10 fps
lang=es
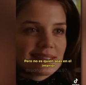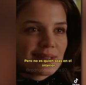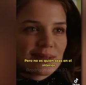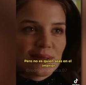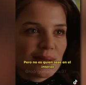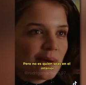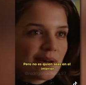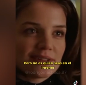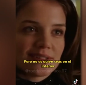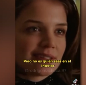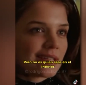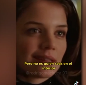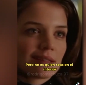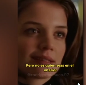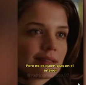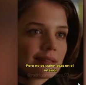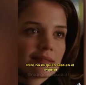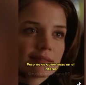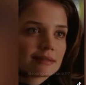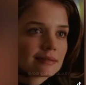Pero no es quien seas en el interior.